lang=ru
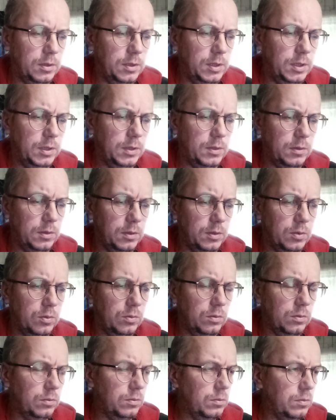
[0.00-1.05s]
действия,
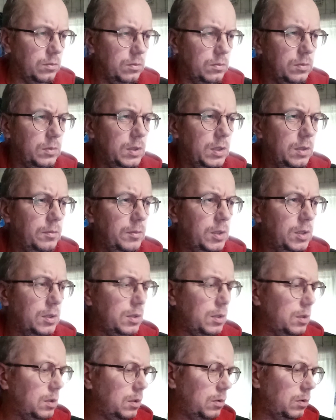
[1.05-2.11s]
ну, не
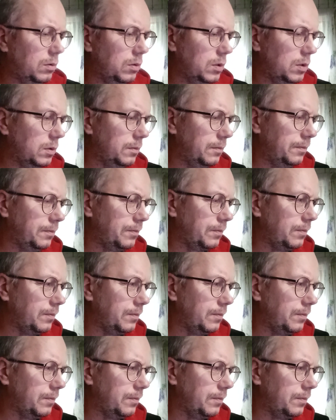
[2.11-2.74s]
имеет какого-то